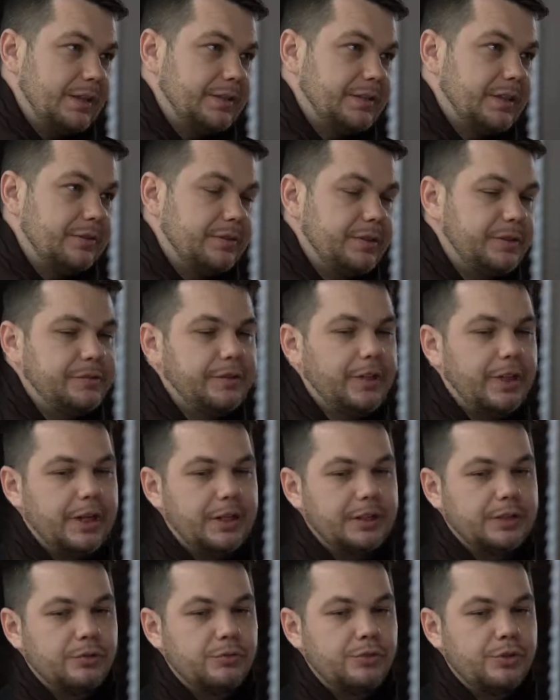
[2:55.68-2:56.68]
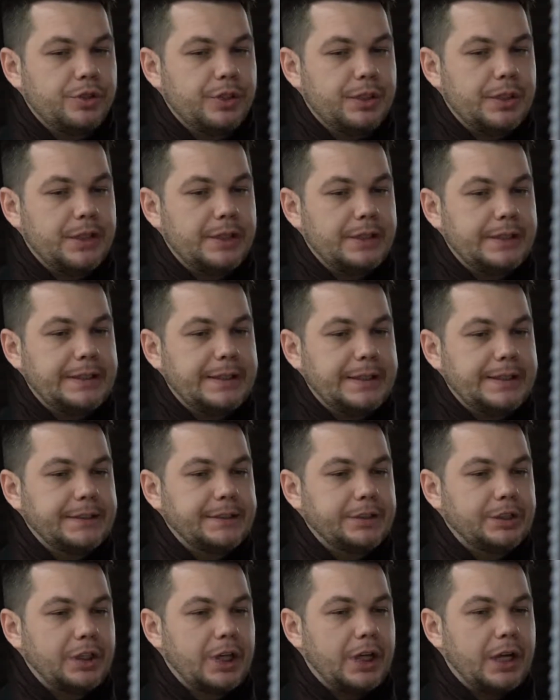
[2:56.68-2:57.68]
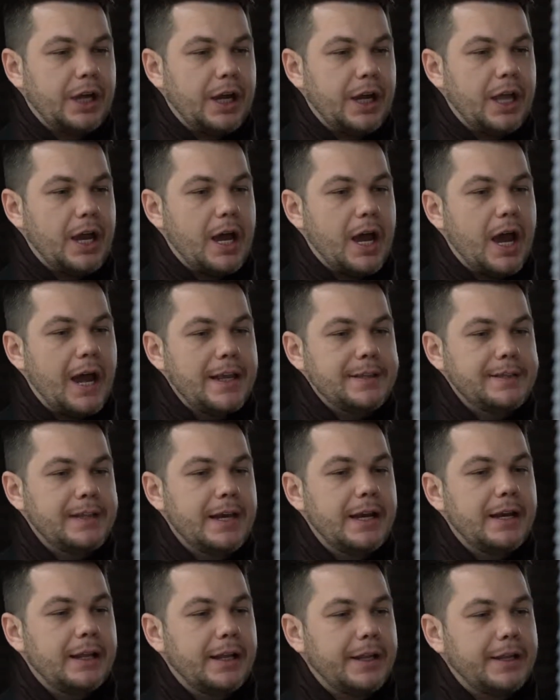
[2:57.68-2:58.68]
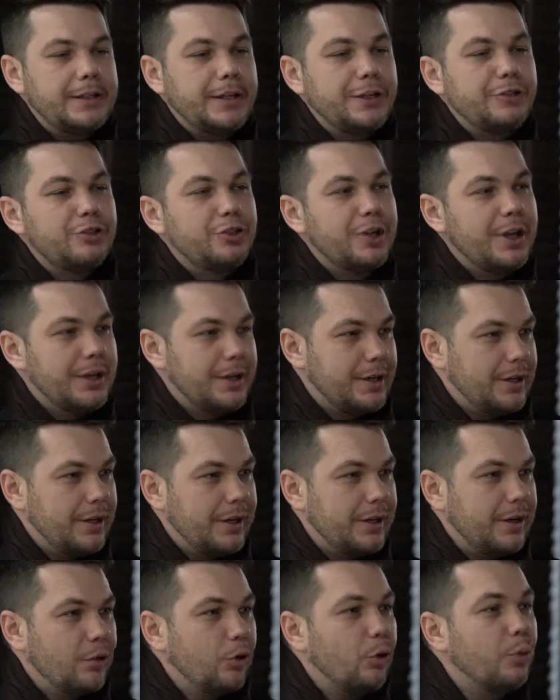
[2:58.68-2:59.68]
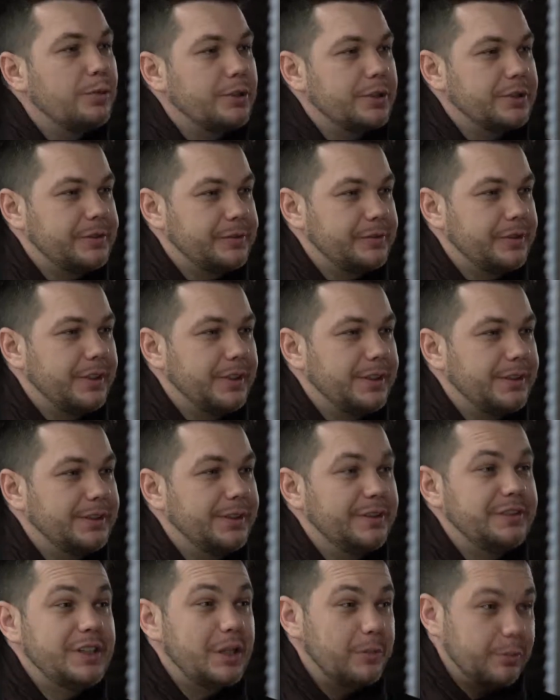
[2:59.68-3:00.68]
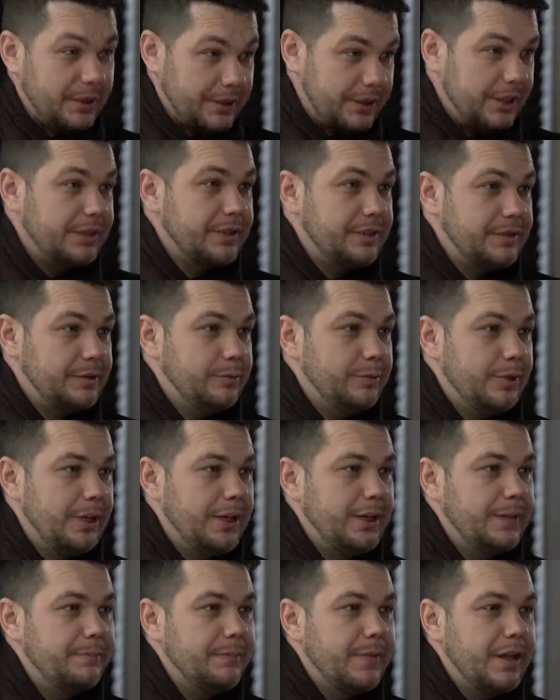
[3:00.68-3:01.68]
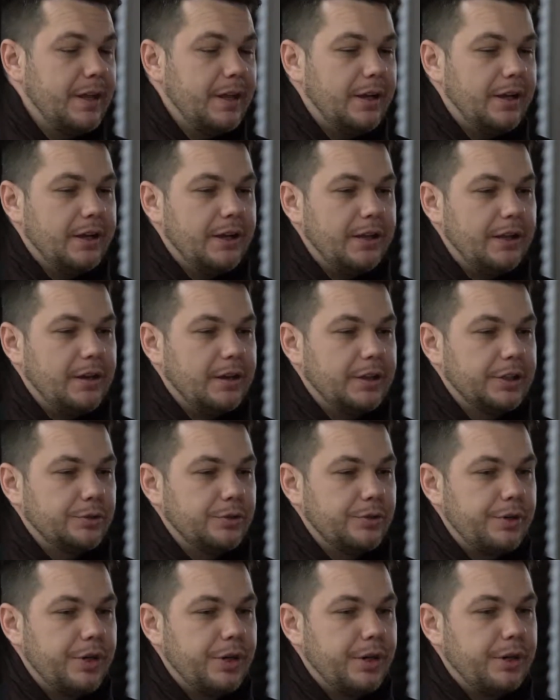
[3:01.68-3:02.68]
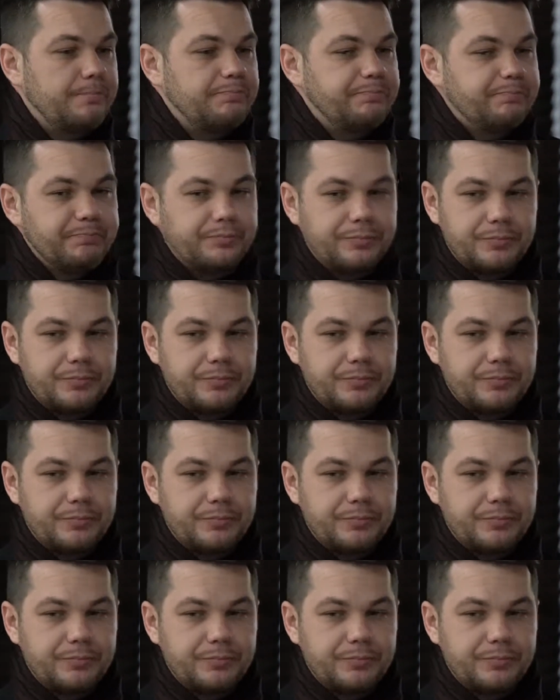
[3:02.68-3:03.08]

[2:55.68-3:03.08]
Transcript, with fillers: Соответственно, это уже такая отдельная ячейка общества на всей планете Земля, э, которая